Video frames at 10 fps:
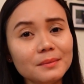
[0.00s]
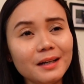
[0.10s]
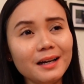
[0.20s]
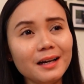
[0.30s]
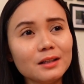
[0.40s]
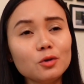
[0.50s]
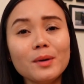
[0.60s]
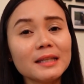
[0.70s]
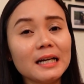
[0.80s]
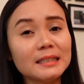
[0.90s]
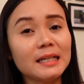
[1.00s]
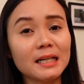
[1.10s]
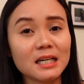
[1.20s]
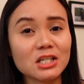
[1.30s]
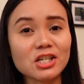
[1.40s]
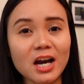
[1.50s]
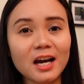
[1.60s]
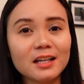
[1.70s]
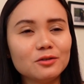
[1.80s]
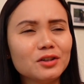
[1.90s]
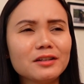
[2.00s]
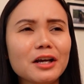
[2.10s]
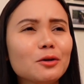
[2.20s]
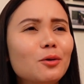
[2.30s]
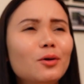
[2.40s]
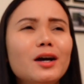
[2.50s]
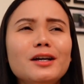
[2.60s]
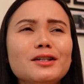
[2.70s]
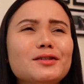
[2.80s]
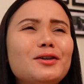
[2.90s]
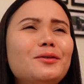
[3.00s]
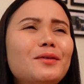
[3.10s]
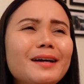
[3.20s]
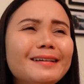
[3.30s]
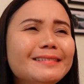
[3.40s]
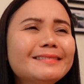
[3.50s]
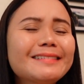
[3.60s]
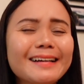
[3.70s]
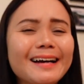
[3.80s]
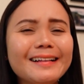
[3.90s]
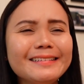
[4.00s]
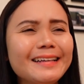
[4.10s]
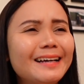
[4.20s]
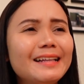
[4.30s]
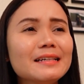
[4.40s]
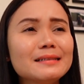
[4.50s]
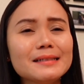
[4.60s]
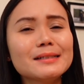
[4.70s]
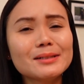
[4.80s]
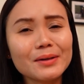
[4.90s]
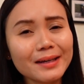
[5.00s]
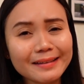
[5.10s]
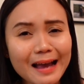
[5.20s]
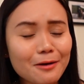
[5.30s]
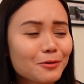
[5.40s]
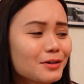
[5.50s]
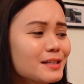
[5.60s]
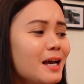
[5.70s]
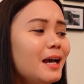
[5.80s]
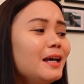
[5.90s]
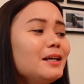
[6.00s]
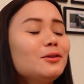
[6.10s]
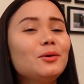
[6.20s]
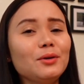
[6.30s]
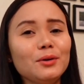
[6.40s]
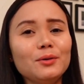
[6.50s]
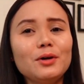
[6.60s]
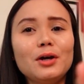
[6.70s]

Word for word: uh, tumatagal talaga siya. Nung na-try ko, sobrang tagal niya, like 6 to 8 hours. Ito yung